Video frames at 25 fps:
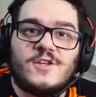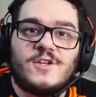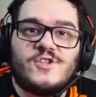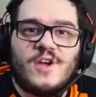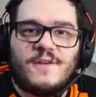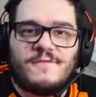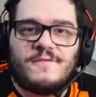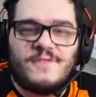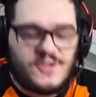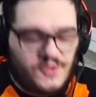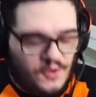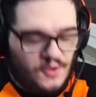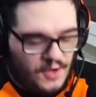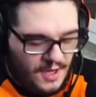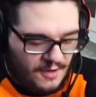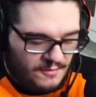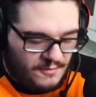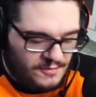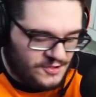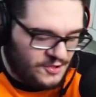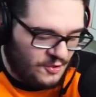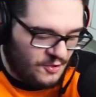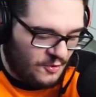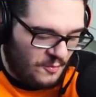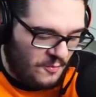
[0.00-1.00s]
regia, visto che
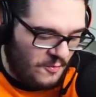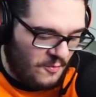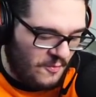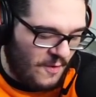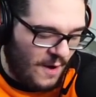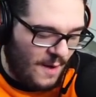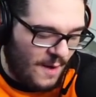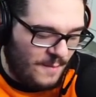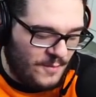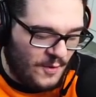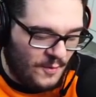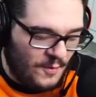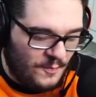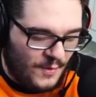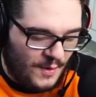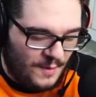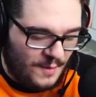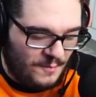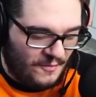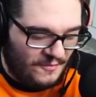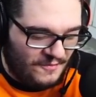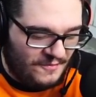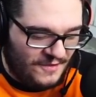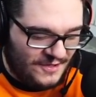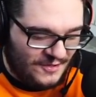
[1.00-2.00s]
questo comunque è il mio
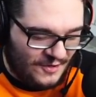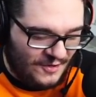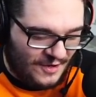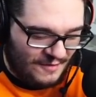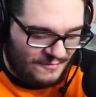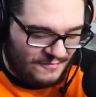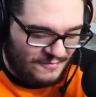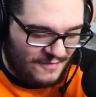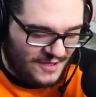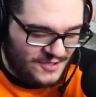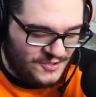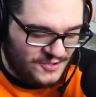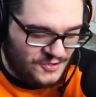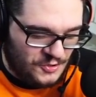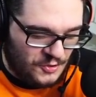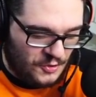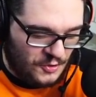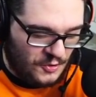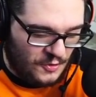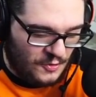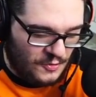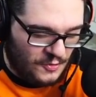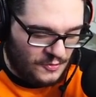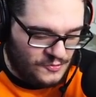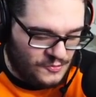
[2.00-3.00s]
primo video che
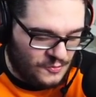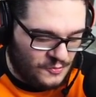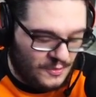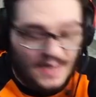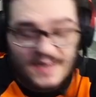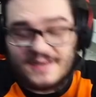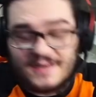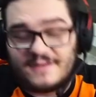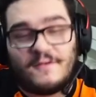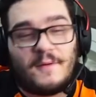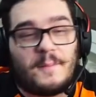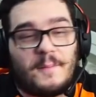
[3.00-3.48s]
faccio su carte,